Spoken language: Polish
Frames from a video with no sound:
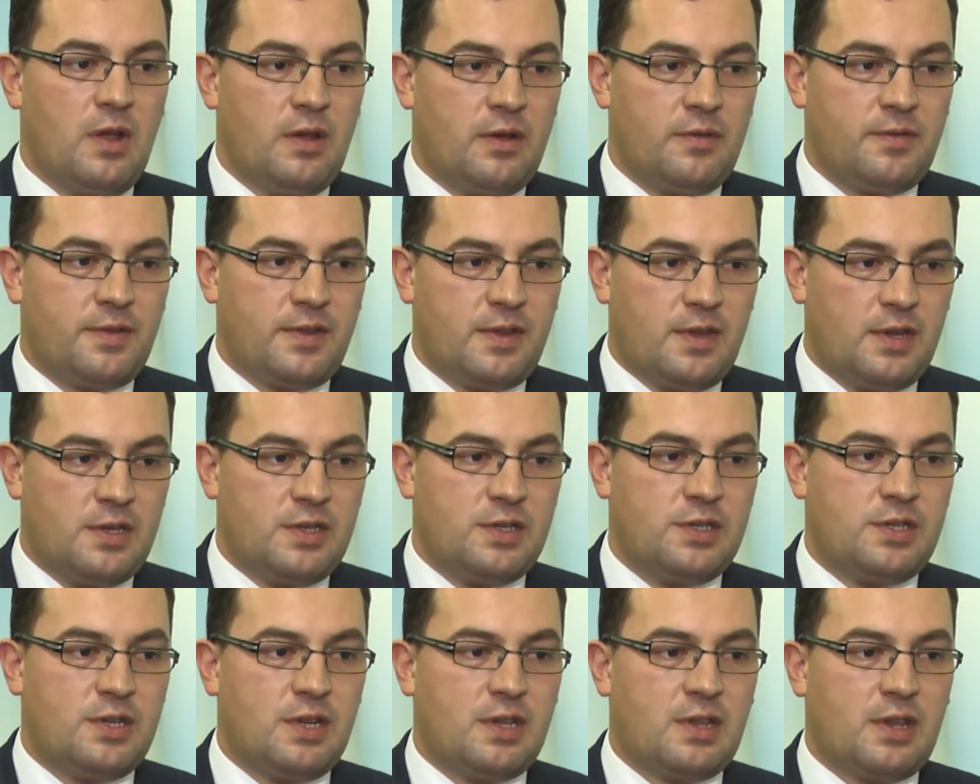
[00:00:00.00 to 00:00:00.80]

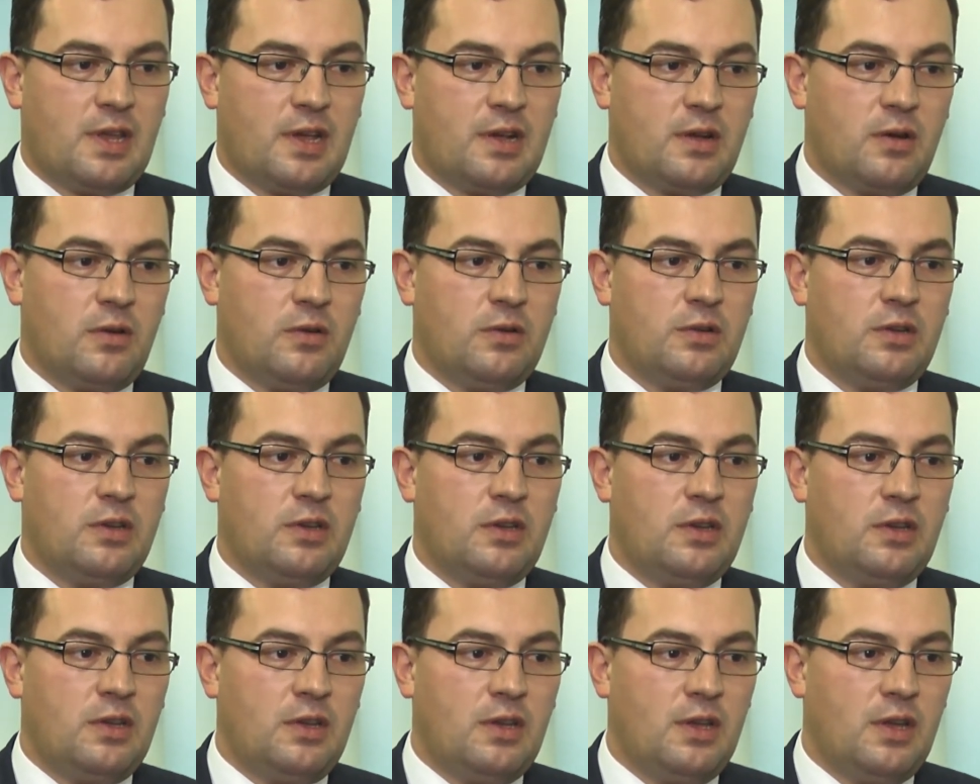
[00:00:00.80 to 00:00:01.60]
wstydzi się tego
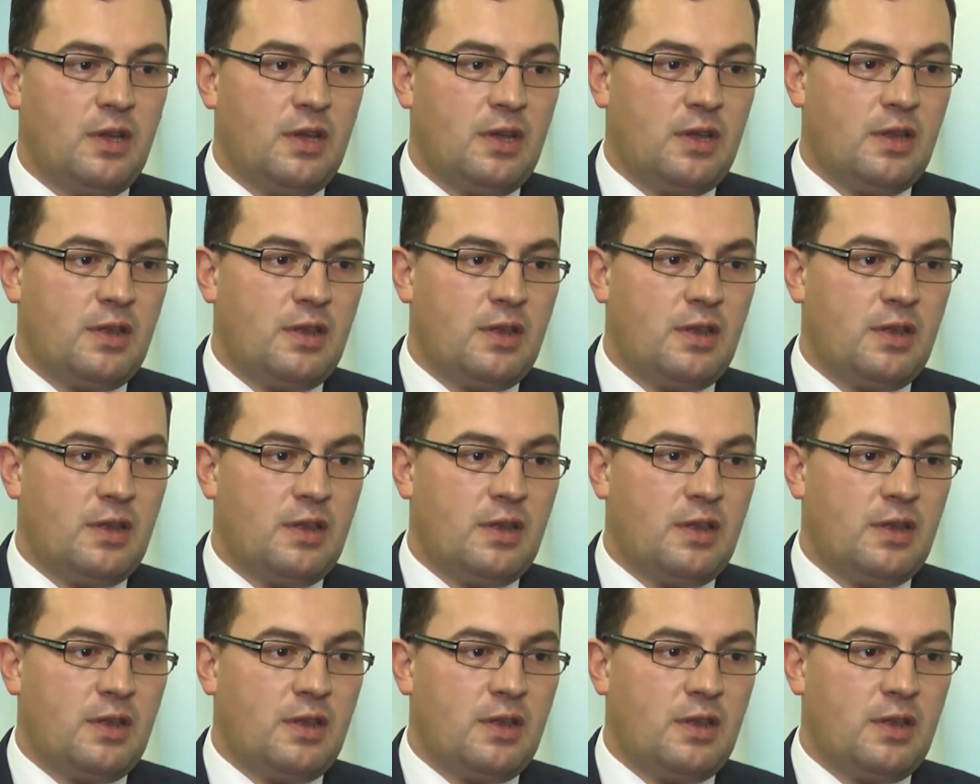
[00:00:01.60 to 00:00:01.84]
i